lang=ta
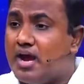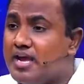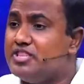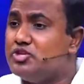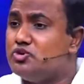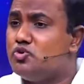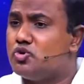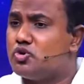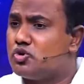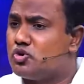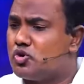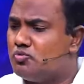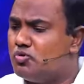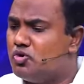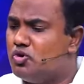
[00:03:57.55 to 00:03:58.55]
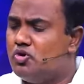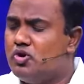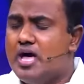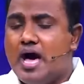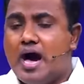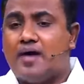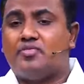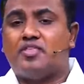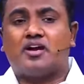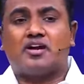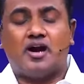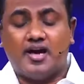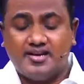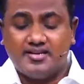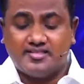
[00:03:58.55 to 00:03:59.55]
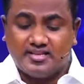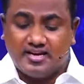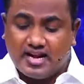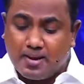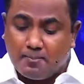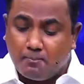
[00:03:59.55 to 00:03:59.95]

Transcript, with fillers: பயந்து கொண்டிருக்கிறோமோ அந்த காரியத்தில்